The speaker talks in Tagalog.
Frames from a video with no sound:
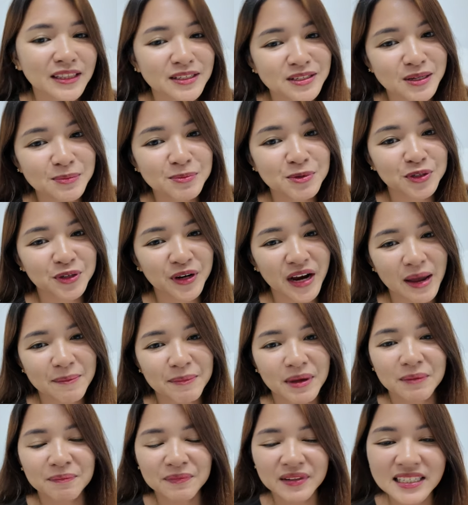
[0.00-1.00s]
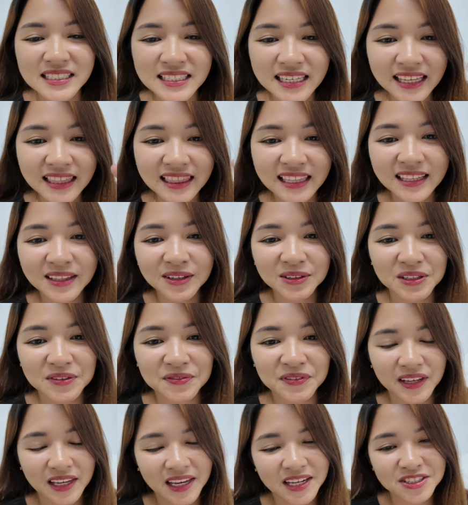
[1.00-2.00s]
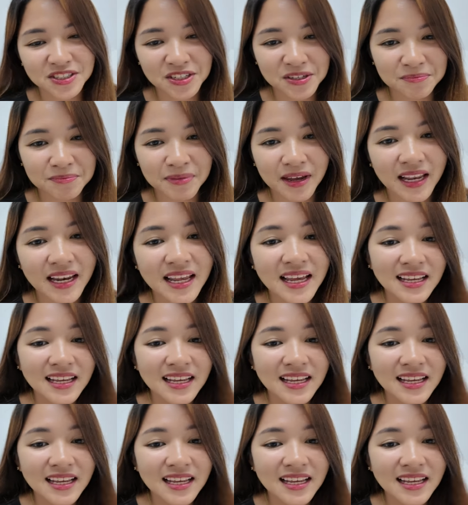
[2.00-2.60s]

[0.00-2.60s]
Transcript: to subscribe and please hit the notification bell